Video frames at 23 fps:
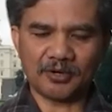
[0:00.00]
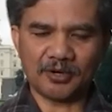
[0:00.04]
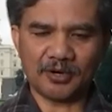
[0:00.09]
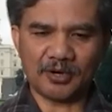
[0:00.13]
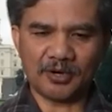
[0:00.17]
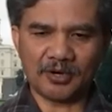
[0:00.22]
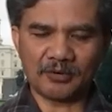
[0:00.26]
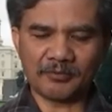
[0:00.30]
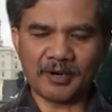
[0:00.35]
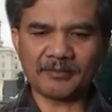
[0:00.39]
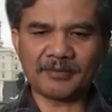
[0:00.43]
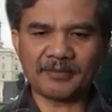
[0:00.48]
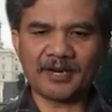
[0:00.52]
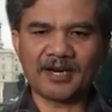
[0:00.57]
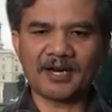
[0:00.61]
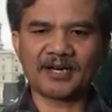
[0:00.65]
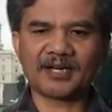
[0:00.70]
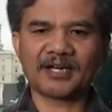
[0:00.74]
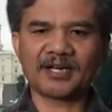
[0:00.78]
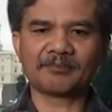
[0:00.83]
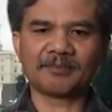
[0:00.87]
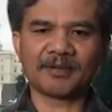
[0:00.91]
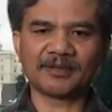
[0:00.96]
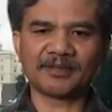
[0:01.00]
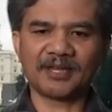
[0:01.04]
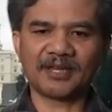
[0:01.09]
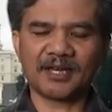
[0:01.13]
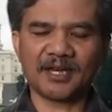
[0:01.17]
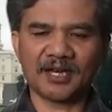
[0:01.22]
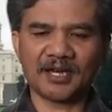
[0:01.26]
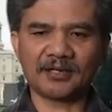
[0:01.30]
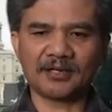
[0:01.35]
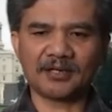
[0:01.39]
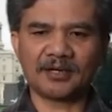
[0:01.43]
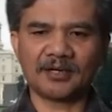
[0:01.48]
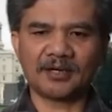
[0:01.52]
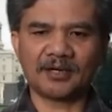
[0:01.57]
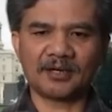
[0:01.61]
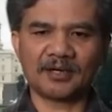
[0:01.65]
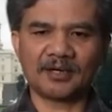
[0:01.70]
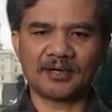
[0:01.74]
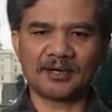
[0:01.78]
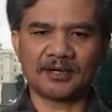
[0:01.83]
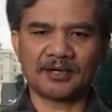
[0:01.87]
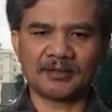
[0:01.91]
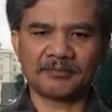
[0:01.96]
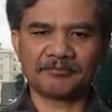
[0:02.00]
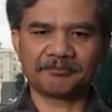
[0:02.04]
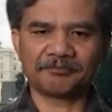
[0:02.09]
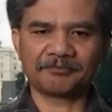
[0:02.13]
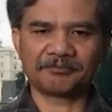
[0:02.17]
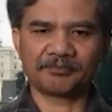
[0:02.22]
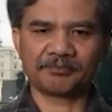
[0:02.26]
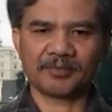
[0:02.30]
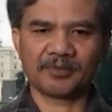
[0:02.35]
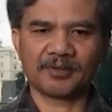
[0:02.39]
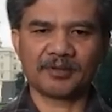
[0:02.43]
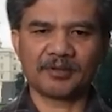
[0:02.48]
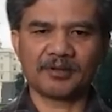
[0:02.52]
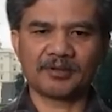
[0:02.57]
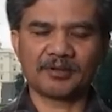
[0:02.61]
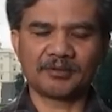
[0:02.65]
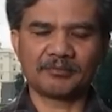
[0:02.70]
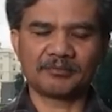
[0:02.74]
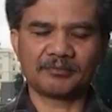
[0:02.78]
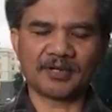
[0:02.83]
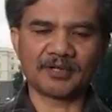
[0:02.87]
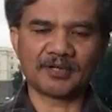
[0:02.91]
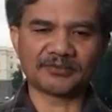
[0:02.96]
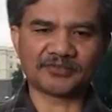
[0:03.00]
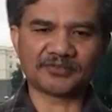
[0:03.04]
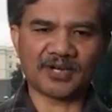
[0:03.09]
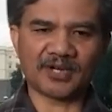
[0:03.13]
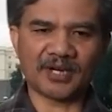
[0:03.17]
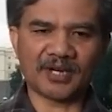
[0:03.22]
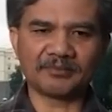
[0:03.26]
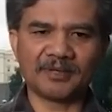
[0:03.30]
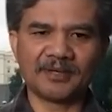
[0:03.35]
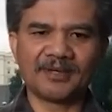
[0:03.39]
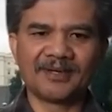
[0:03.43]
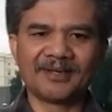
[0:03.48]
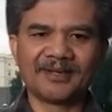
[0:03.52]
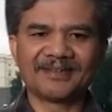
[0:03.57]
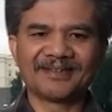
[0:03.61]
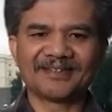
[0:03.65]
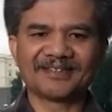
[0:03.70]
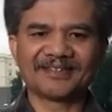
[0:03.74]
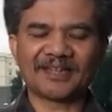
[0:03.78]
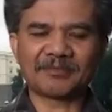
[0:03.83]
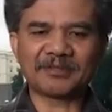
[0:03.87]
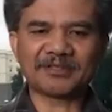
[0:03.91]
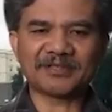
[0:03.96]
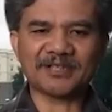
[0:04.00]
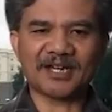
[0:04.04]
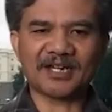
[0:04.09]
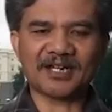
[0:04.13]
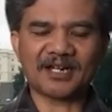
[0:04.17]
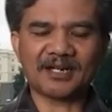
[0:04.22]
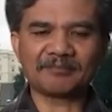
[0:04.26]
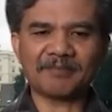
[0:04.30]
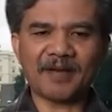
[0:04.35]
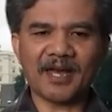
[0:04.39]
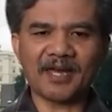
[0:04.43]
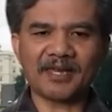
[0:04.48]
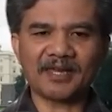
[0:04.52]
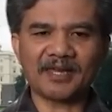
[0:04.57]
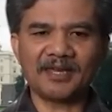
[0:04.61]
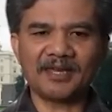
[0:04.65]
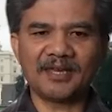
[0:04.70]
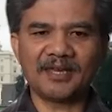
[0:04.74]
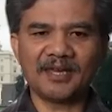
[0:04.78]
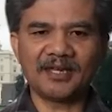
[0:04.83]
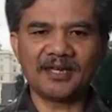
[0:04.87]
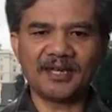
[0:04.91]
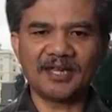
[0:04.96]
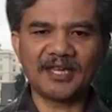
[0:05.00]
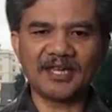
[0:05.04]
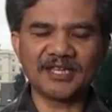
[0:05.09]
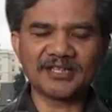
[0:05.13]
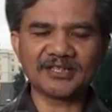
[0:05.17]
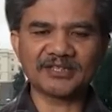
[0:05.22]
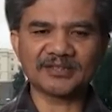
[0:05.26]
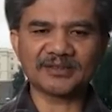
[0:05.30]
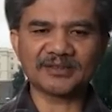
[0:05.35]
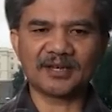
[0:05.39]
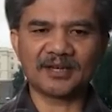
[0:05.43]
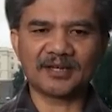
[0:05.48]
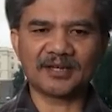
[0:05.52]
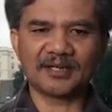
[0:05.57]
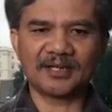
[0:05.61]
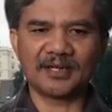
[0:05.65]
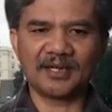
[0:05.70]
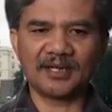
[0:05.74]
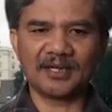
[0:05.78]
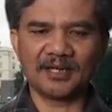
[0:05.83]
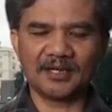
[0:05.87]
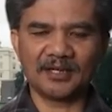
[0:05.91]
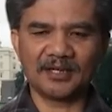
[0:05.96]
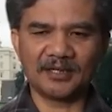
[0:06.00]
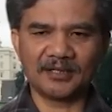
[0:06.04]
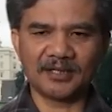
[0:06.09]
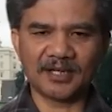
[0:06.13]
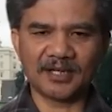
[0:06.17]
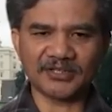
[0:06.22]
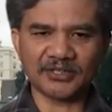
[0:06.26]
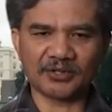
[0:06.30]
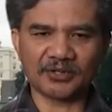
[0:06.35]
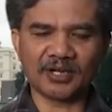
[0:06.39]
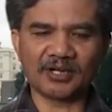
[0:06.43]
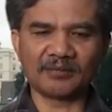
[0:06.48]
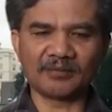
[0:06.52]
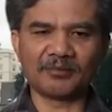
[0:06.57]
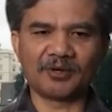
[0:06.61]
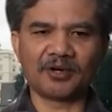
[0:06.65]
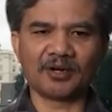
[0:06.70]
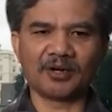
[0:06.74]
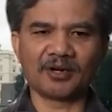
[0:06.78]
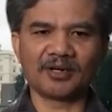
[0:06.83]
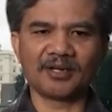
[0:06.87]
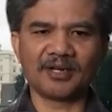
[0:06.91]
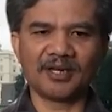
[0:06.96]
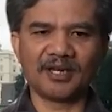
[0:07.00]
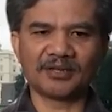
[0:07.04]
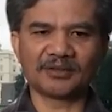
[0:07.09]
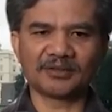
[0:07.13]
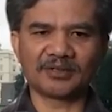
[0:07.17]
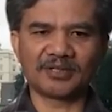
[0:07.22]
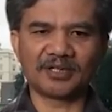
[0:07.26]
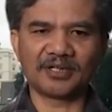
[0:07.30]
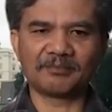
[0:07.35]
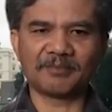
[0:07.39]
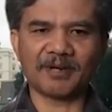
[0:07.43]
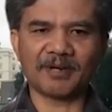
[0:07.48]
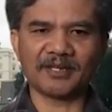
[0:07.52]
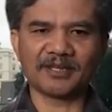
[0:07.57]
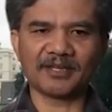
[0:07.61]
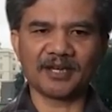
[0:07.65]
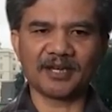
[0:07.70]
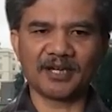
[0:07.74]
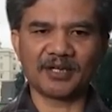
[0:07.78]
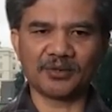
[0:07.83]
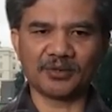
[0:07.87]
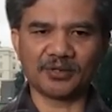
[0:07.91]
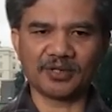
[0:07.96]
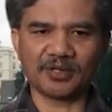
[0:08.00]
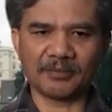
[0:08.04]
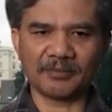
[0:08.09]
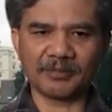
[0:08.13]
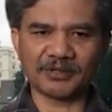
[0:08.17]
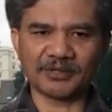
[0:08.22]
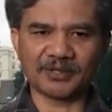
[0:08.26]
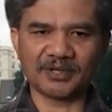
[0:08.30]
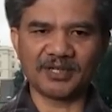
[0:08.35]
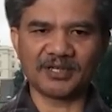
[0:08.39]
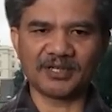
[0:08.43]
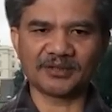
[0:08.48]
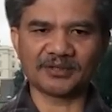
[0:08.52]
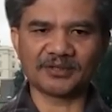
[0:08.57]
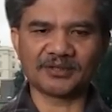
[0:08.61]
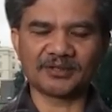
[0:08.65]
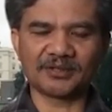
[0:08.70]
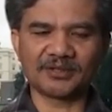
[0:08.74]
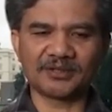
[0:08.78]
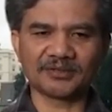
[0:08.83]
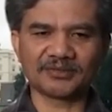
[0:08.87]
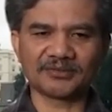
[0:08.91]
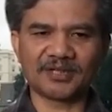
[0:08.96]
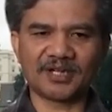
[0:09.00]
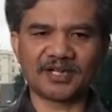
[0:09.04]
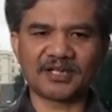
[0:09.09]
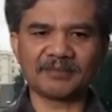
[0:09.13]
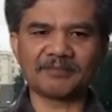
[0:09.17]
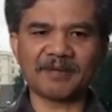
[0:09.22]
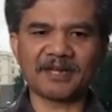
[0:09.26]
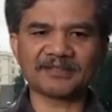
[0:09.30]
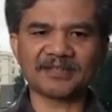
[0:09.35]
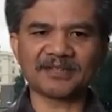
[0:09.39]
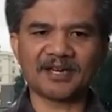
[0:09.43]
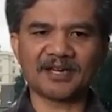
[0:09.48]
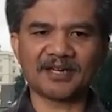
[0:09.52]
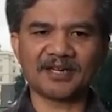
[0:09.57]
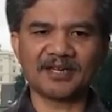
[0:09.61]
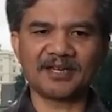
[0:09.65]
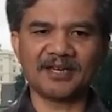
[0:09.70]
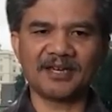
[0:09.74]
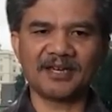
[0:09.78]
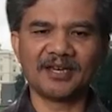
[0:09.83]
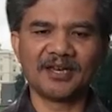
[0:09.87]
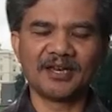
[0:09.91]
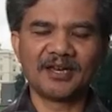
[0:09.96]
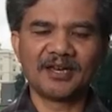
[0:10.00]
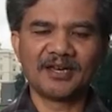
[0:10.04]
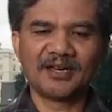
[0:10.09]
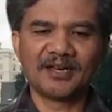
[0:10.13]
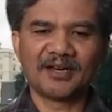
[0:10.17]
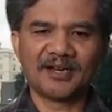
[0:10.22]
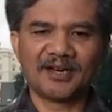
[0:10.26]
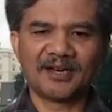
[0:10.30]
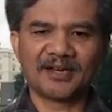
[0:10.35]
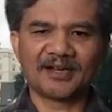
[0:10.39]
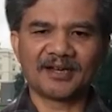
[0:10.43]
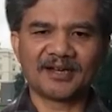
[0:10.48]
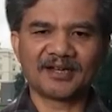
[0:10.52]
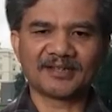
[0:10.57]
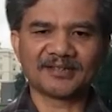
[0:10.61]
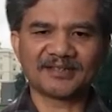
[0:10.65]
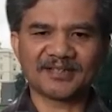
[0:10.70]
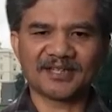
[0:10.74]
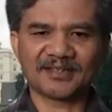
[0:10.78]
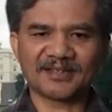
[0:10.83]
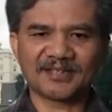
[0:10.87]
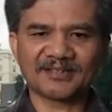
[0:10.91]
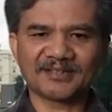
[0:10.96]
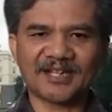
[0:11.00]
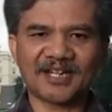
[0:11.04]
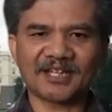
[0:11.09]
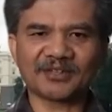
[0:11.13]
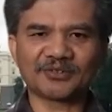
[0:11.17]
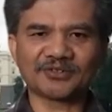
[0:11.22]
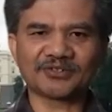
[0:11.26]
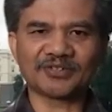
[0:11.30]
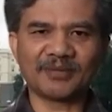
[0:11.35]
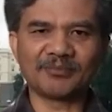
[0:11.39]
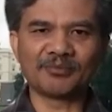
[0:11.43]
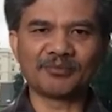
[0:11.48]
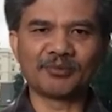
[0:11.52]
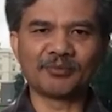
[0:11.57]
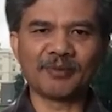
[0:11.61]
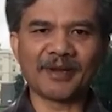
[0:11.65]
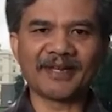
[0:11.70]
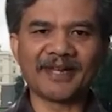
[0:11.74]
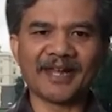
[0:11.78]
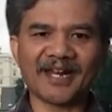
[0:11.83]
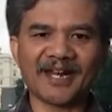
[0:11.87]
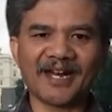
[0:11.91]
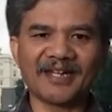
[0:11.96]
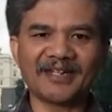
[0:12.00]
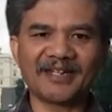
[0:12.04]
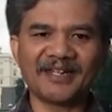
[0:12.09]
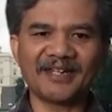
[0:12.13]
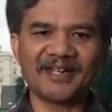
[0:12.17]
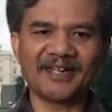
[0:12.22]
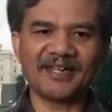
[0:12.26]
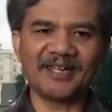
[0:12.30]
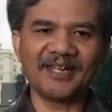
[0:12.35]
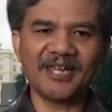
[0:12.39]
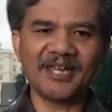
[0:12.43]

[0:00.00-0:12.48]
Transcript: Obama dan pelantikan uh, Donald Trump. Tetapi sekarang pagi ini di National Mall itu di depannya gedung Capitol itu sudah dipasangi uh, sekitar 100 ribu bendera di